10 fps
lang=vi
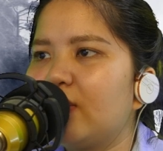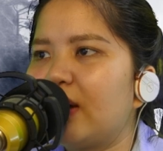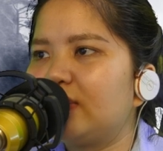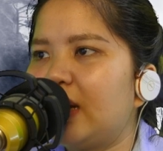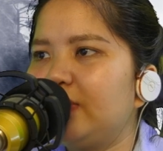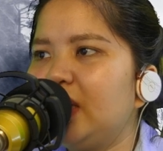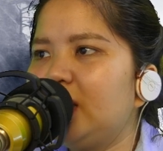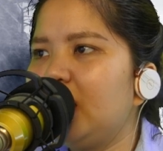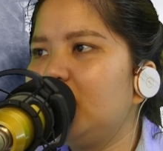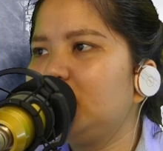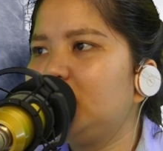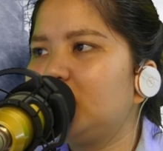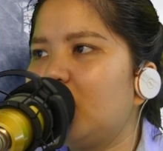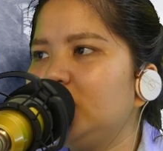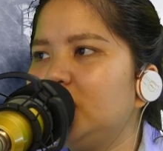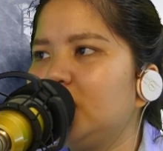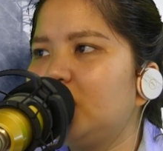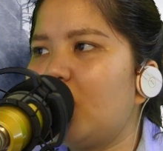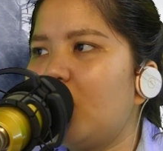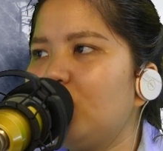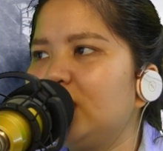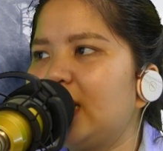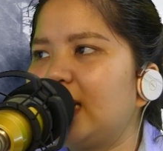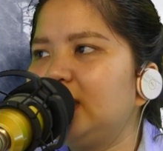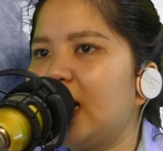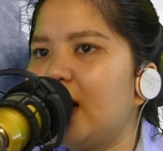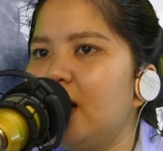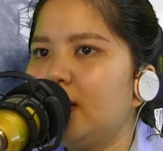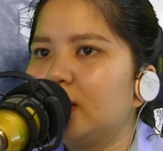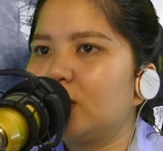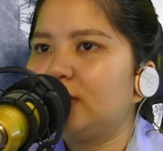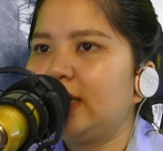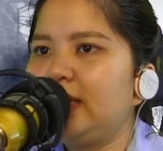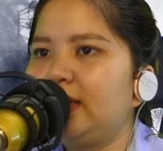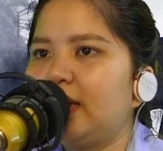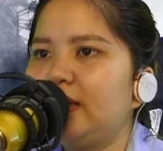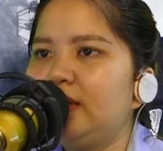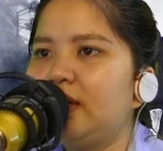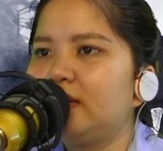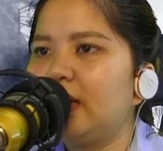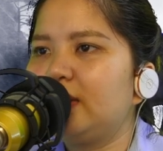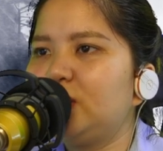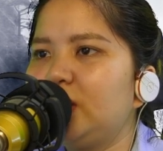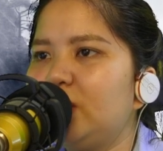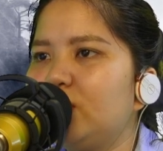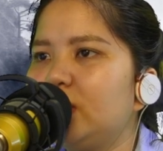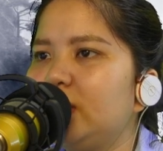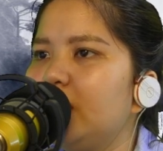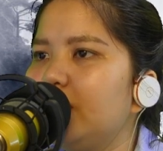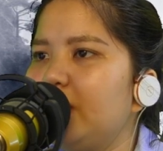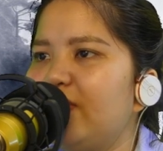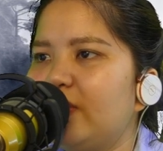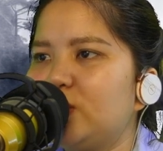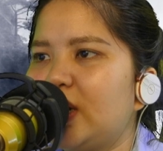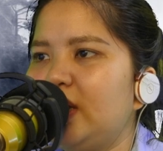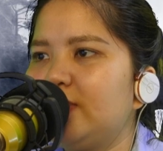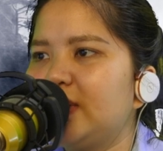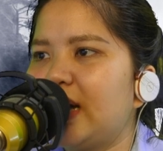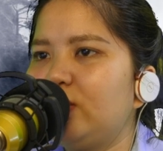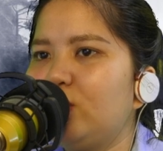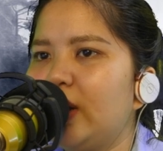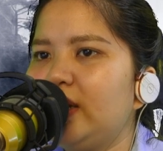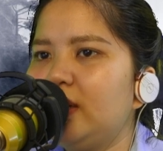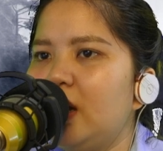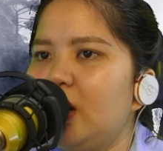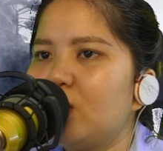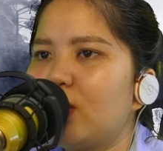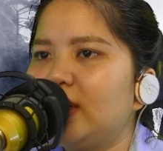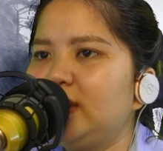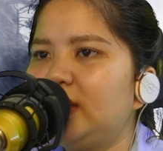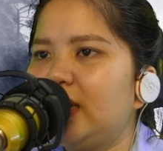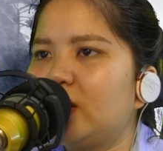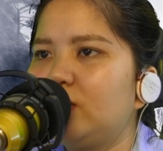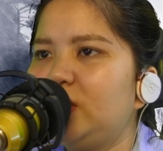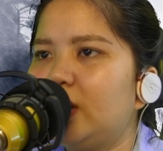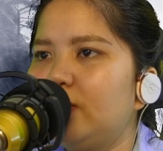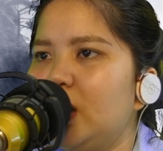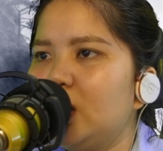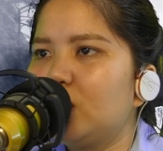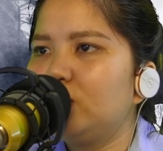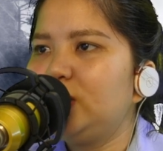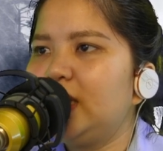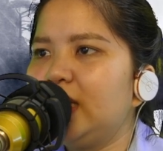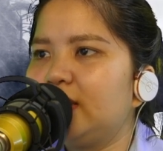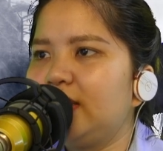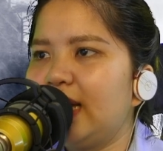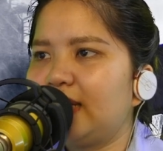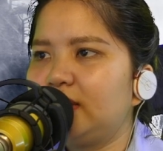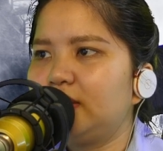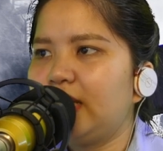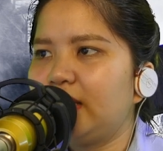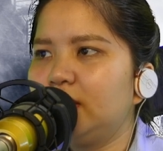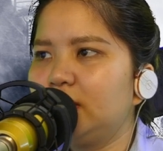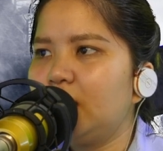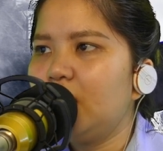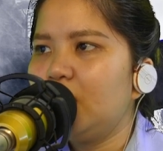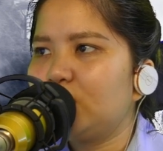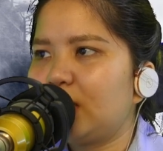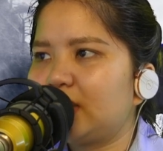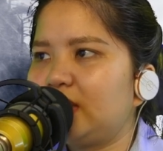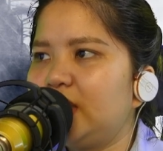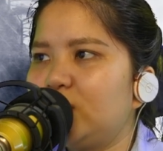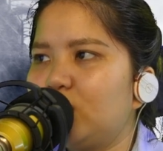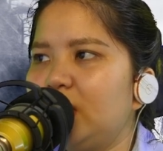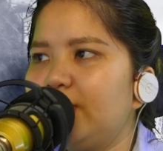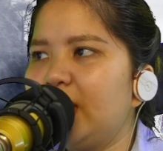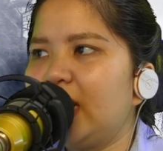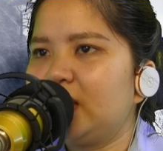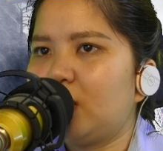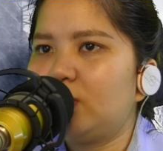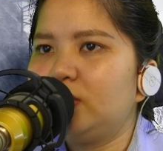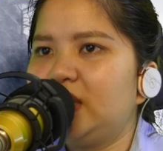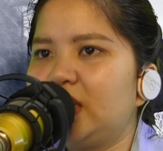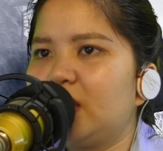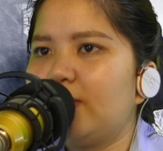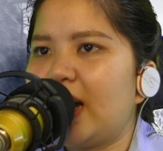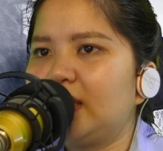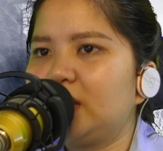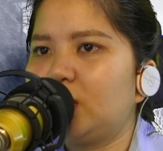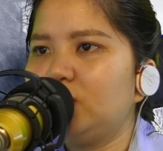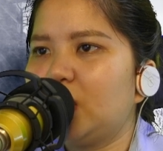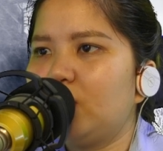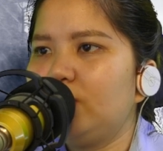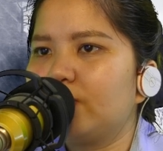gào thảm thiết thê lương trước đó chưa từng có khuếch tán ra, có thể nhìn thấy thân thể rất nhiều người bị vòng xoáy hấp xả nuốt hết. Quá trình này không chậm, cũng chính là thời gian nửa nén hương, tòa thành trì của Liên minh hai tộc trên cơ bản đã trống rỗng.